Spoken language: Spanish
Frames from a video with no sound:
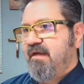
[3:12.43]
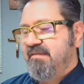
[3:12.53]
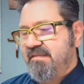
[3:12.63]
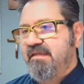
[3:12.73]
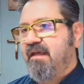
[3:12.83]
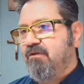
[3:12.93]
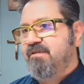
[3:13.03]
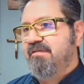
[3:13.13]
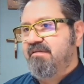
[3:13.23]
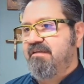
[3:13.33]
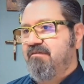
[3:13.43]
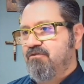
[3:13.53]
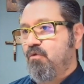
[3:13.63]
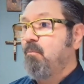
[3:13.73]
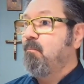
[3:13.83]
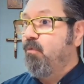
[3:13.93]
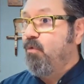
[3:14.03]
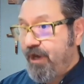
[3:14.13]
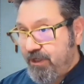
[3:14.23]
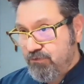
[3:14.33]
Así que los escribas son
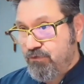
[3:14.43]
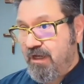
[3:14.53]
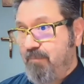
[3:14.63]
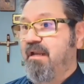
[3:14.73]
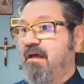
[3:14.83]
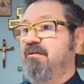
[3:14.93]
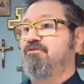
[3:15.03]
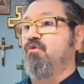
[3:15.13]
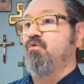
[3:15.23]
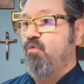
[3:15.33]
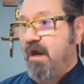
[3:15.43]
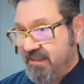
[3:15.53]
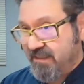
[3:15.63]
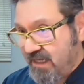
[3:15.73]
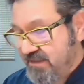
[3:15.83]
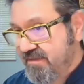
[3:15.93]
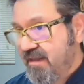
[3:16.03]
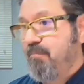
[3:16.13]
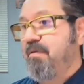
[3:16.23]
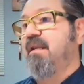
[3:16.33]
buenos con la palabra, son guardianes
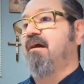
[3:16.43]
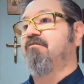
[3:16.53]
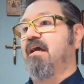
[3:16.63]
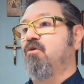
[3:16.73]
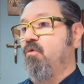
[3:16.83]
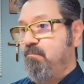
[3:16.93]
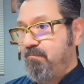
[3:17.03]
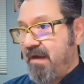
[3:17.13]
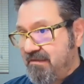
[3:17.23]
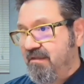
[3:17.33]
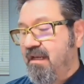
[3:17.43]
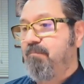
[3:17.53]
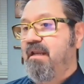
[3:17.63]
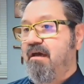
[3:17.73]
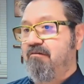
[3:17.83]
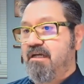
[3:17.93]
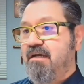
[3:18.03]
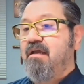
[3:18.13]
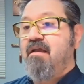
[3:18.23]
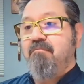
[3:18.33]
de la palabra, comparten la palabra,